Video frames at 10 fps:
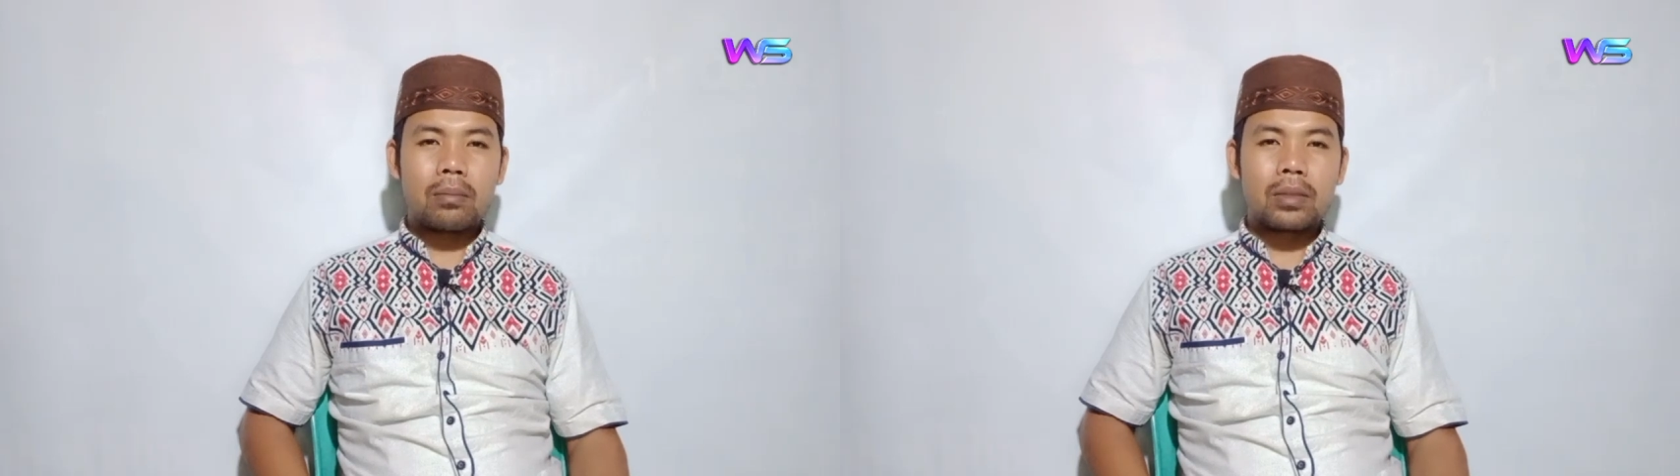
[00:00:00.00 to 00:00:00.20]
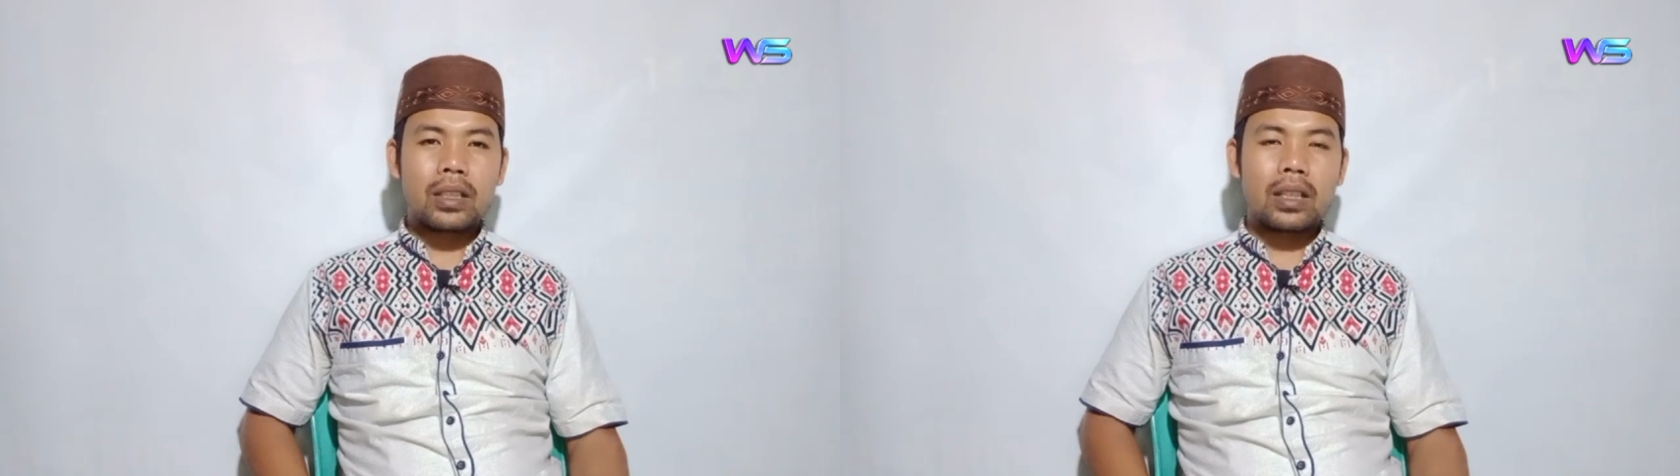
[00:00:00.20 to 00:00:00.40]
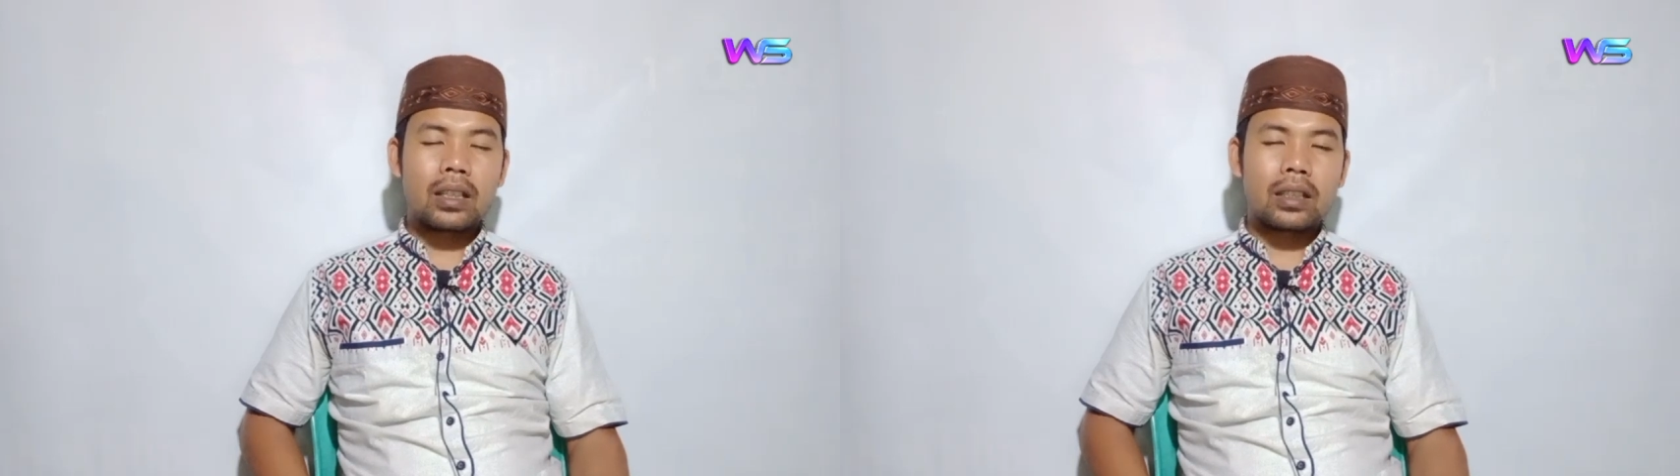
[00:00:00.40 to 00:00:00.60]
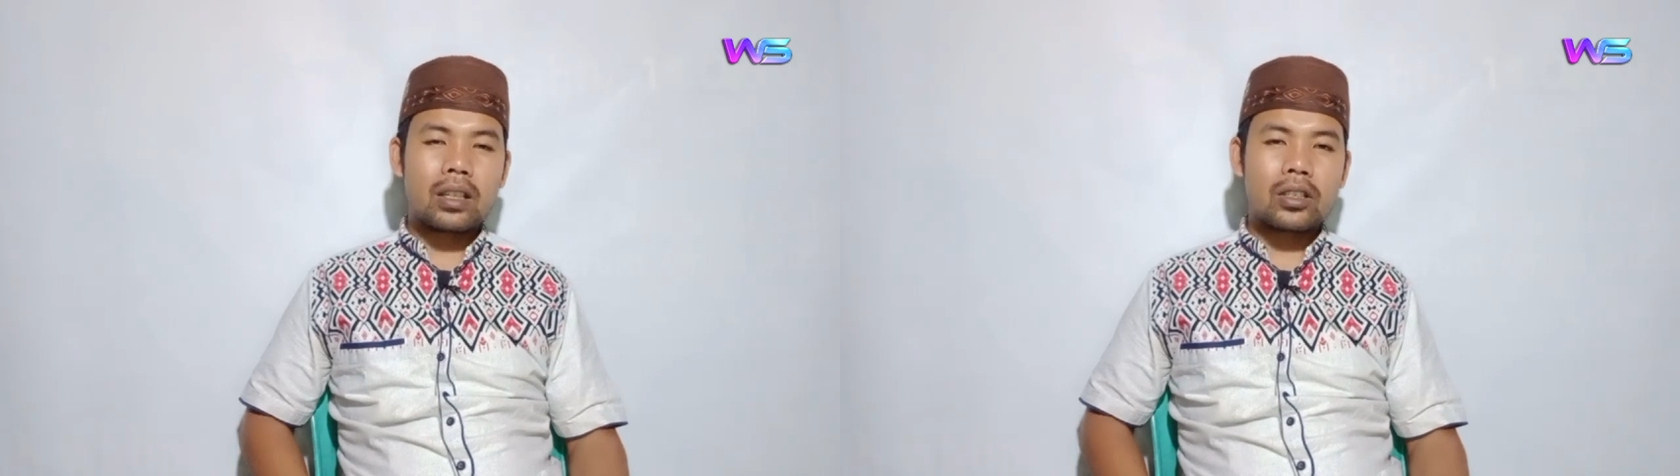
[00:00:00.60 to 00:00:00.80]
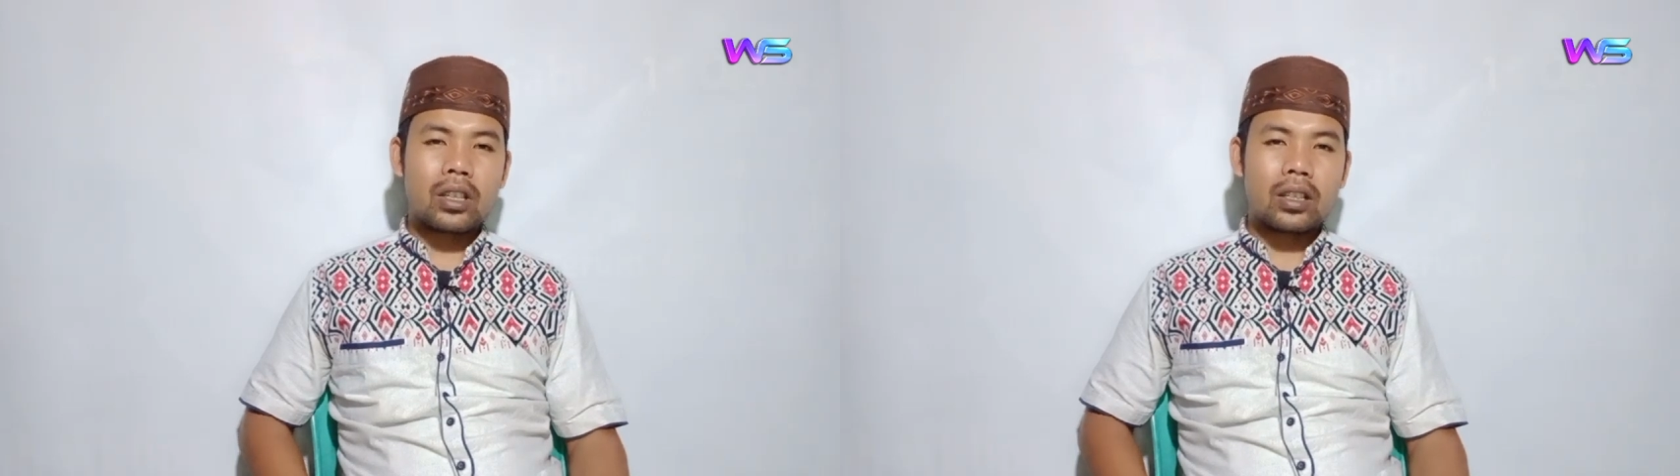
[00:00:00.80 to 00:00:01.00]

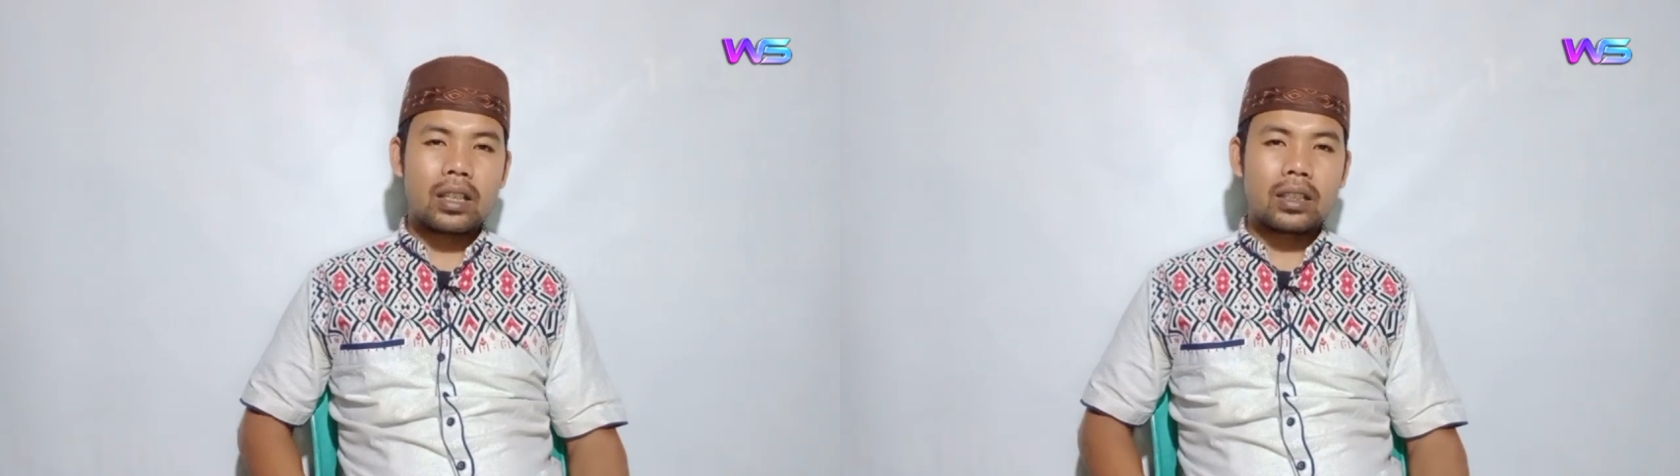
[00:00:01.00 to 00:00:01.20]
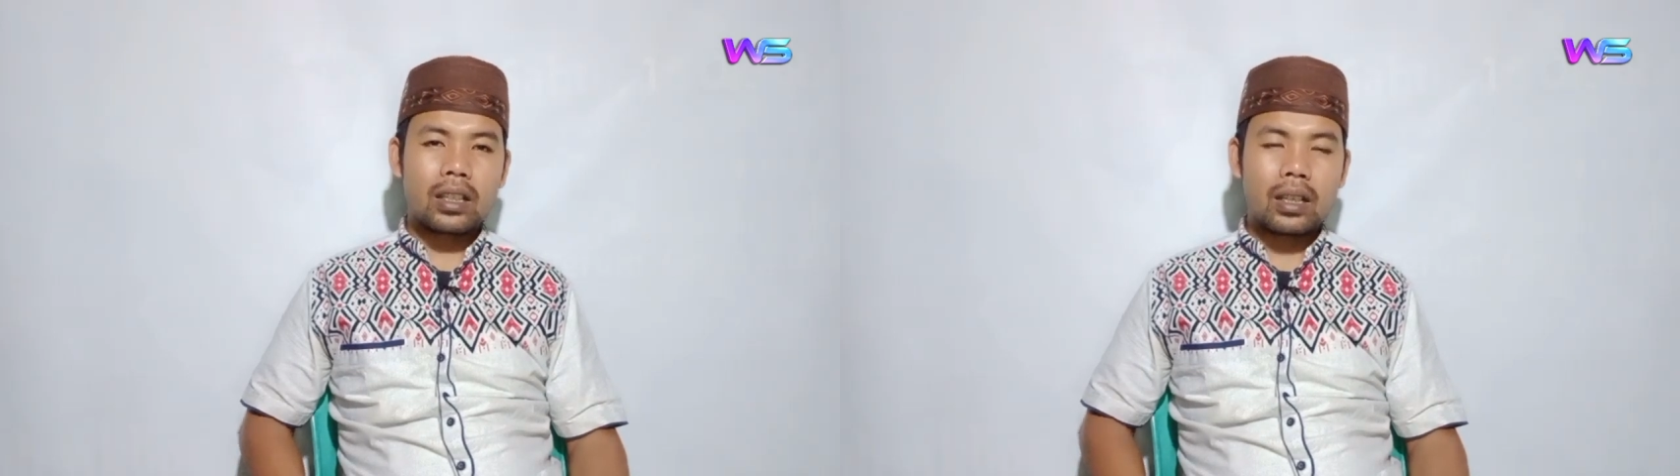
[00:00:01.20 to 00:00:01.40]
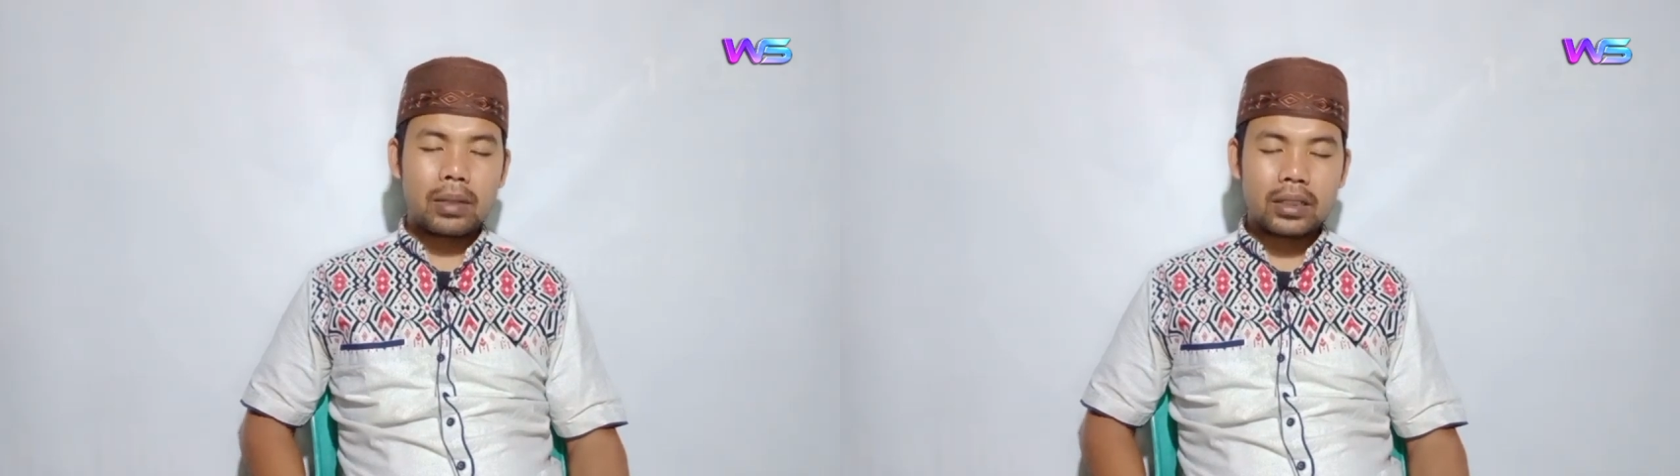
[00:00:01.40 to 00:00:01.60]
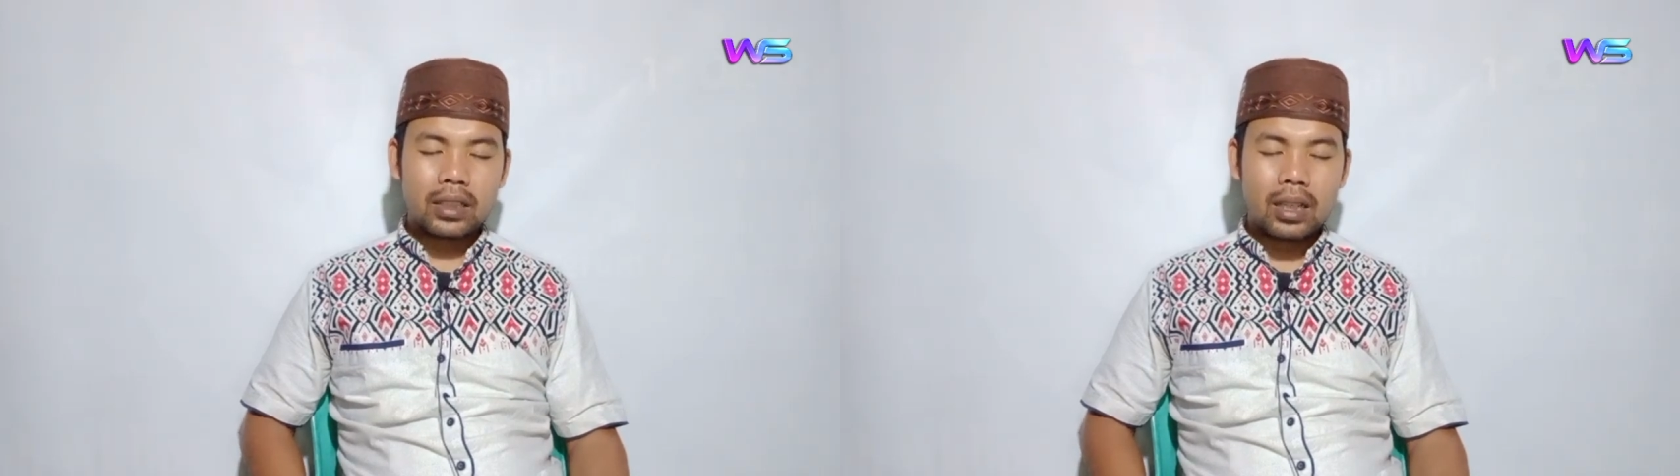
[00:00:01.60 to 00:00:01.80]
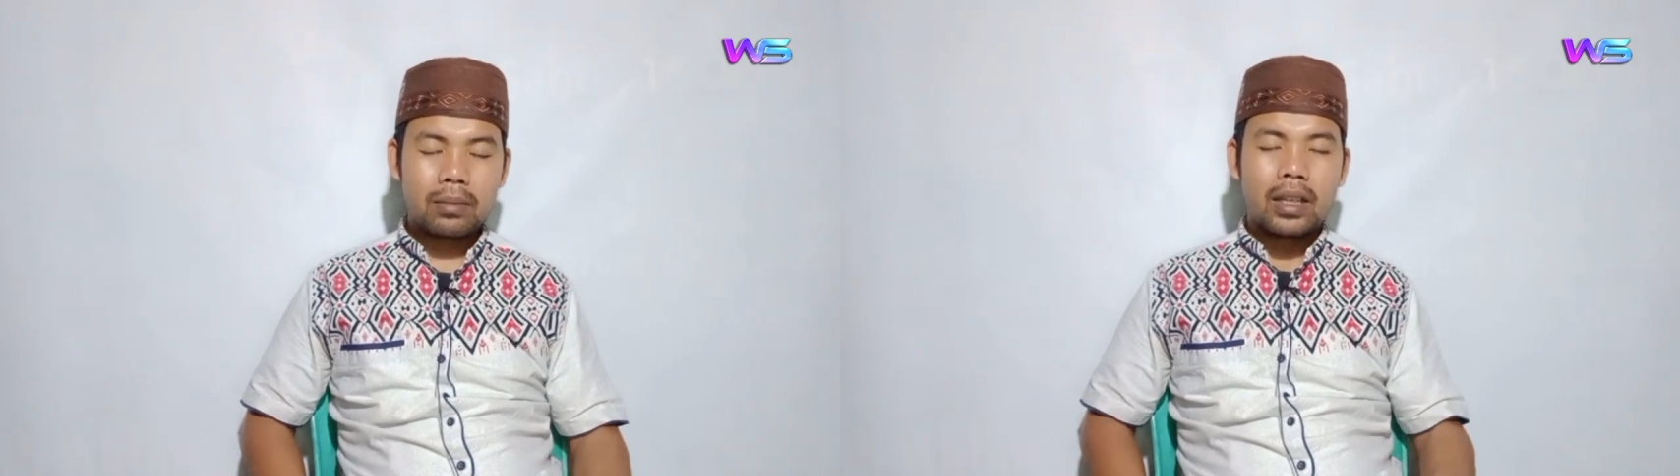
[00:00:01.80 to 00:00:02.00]
menjalankan syariat agama
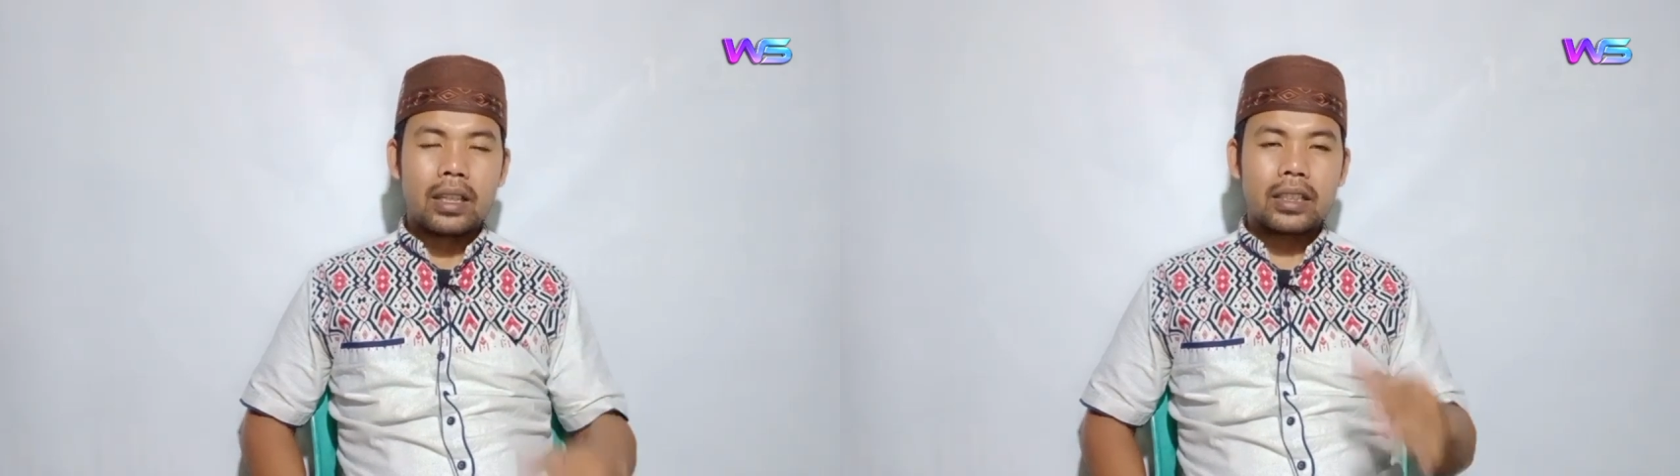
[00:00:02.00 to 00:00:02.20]
Islam,